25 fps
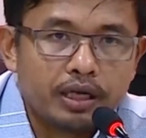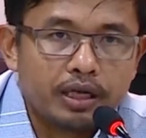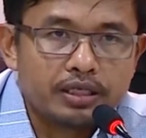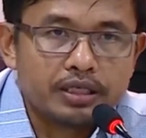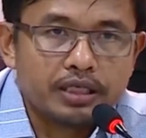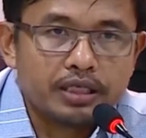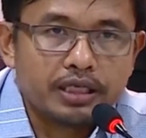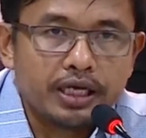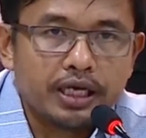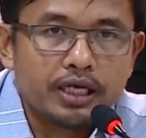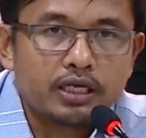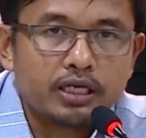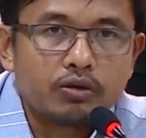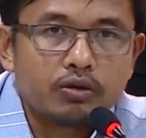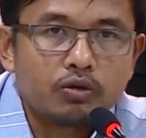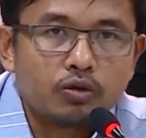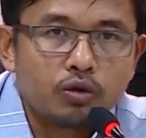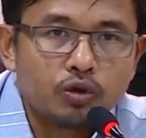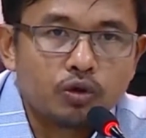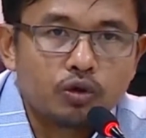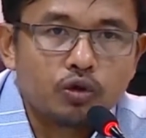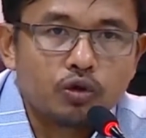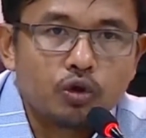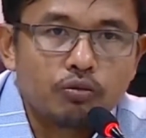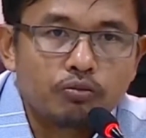presiden
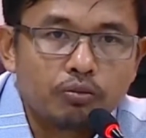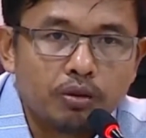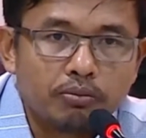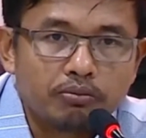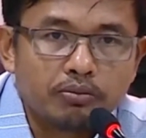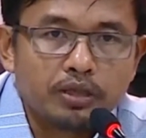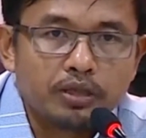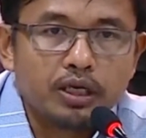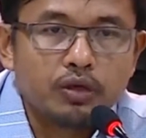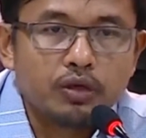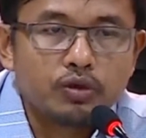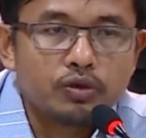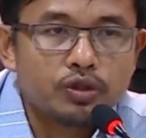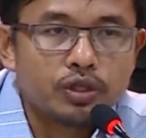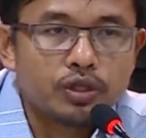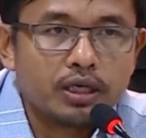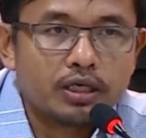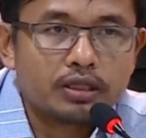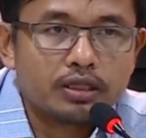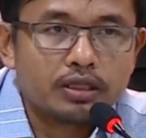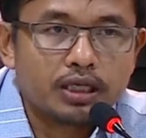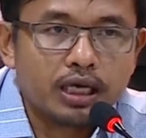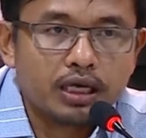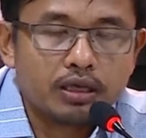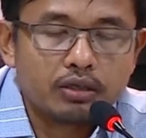untuk pemilu
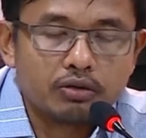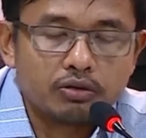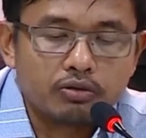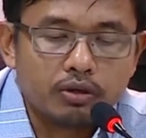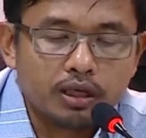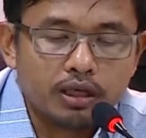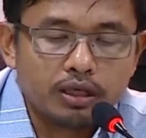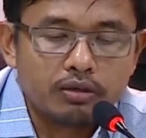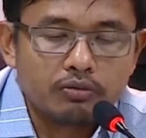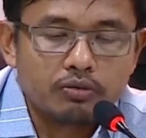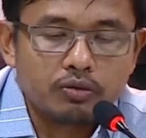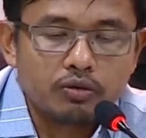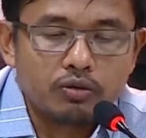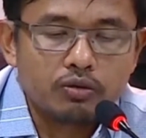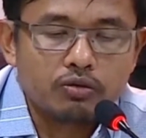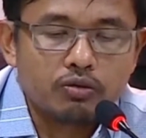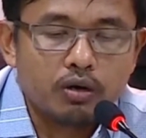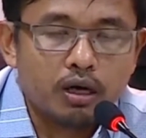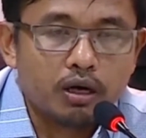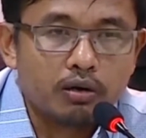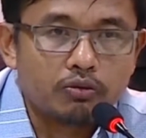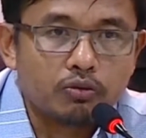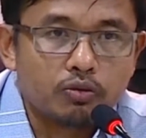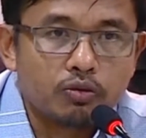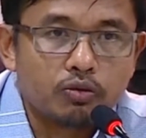serentak
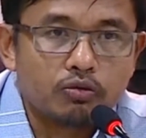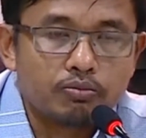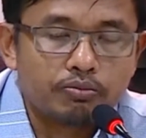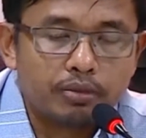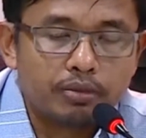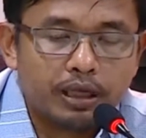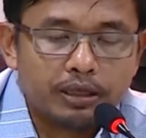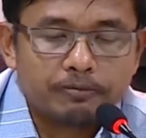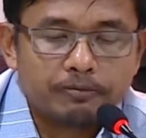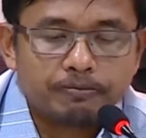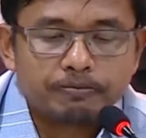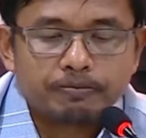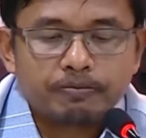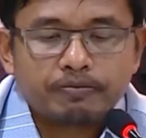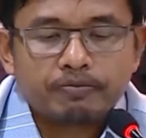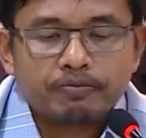2024.